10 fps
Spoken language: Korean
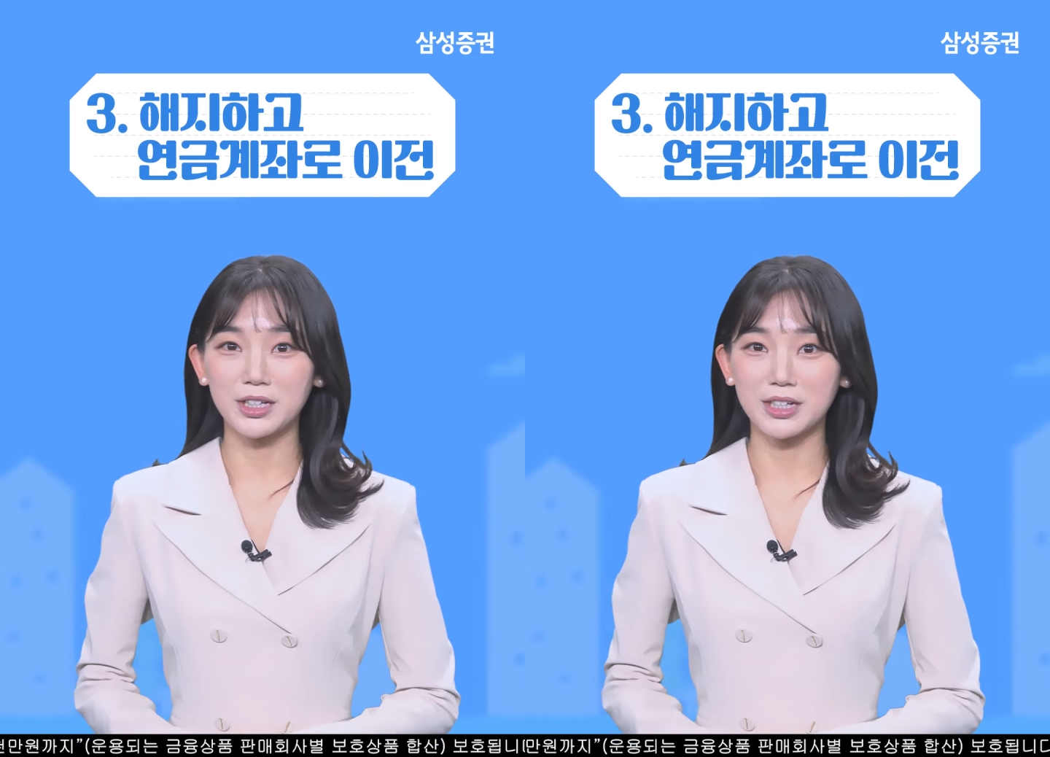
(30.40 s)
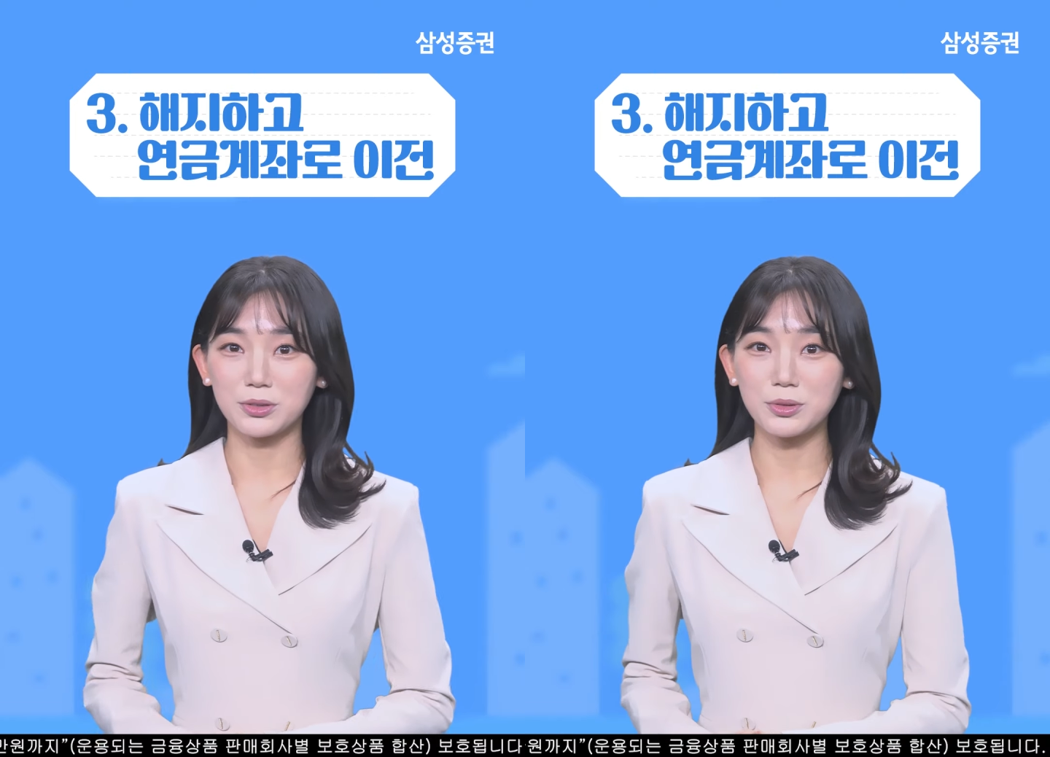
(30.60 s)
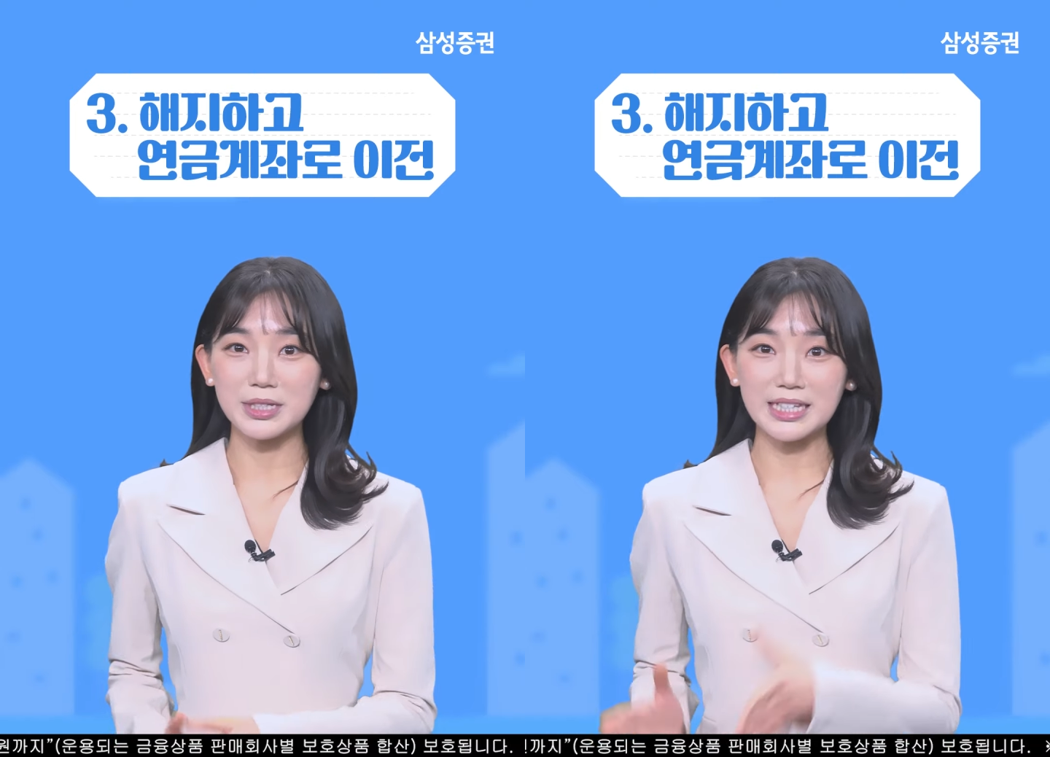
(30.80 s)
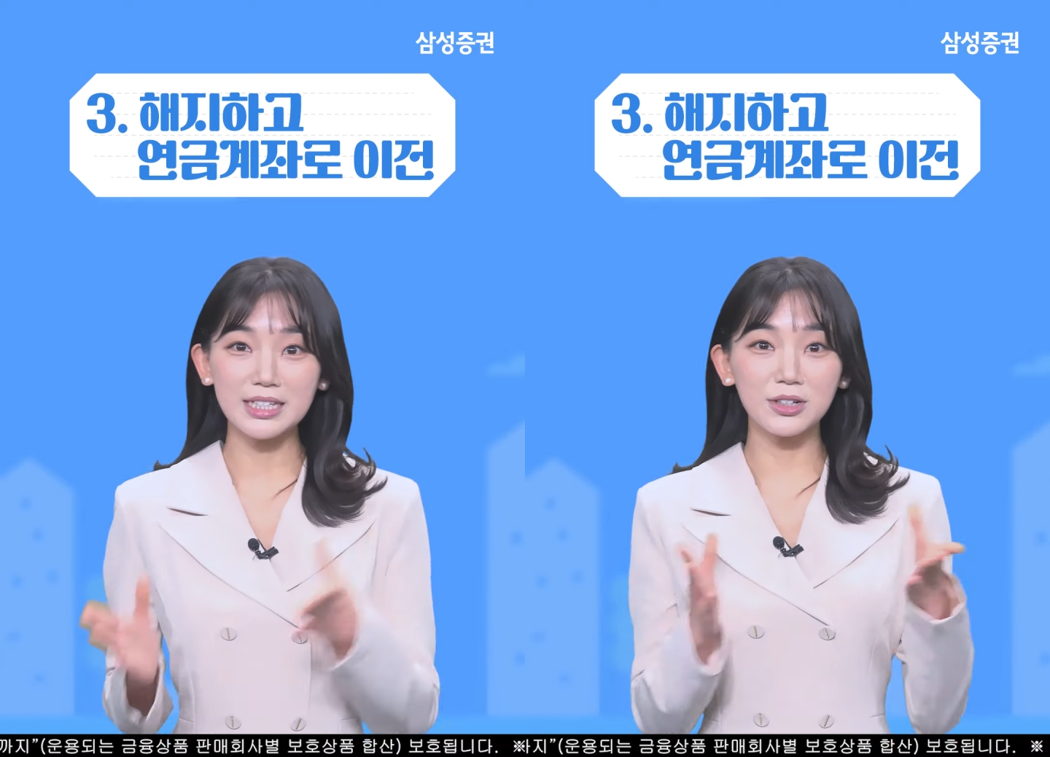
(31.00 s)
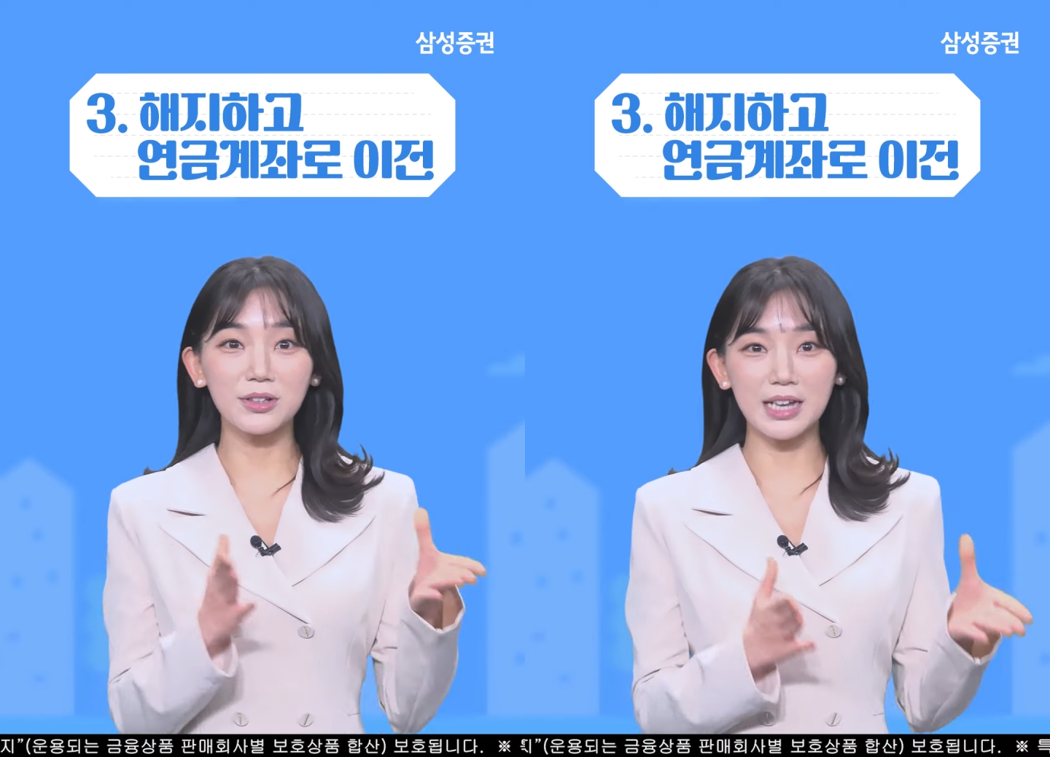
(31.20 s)
계좌로
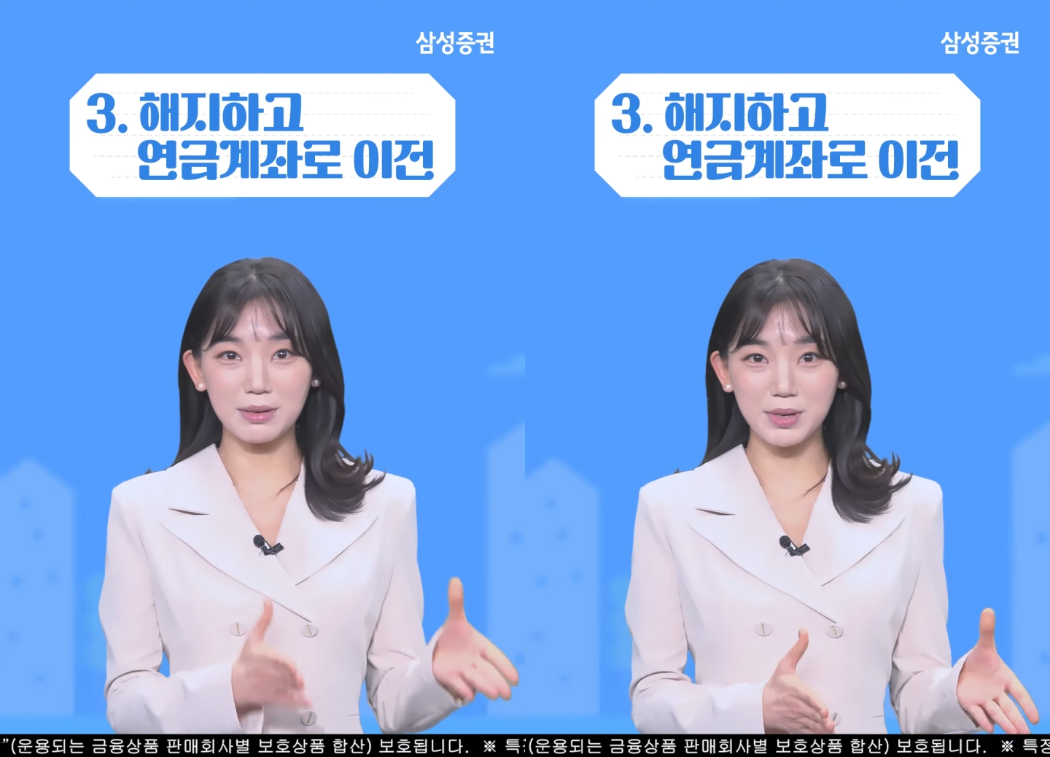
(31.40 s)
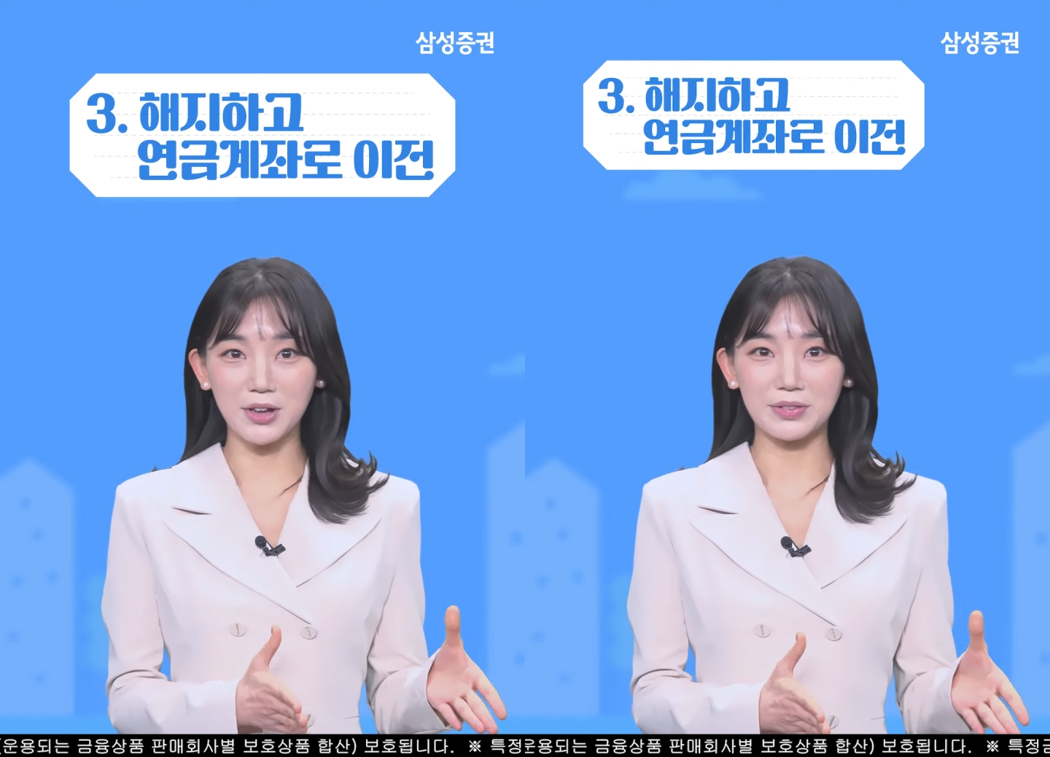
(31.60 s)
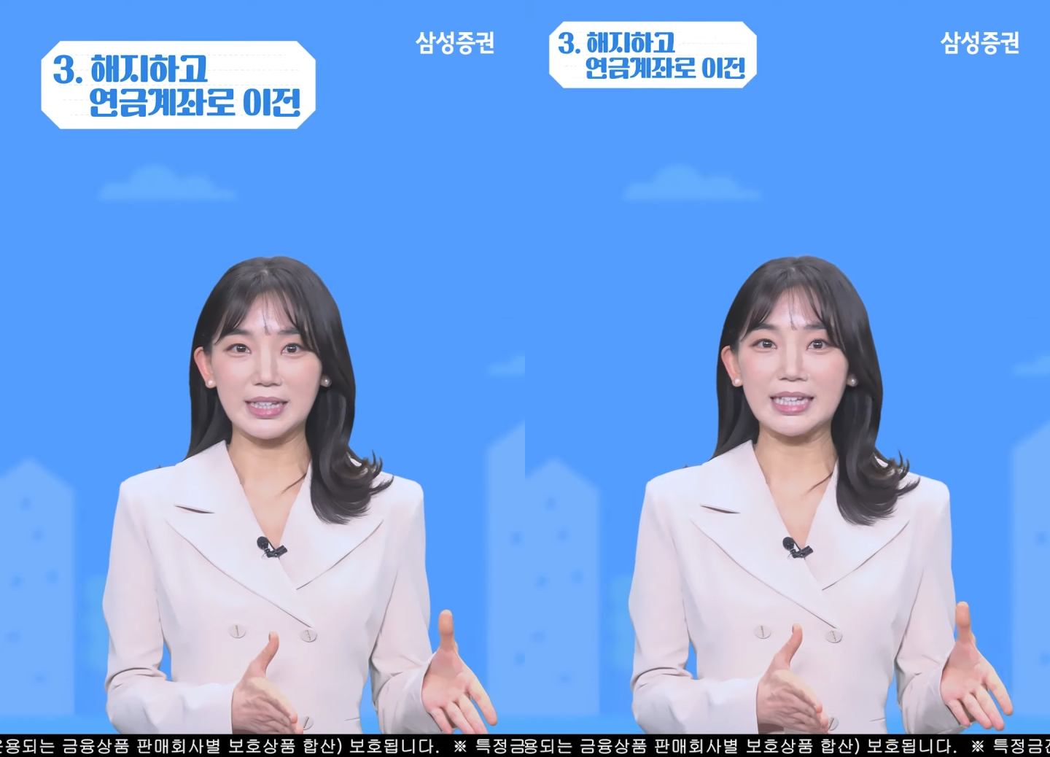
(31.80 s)
이전하면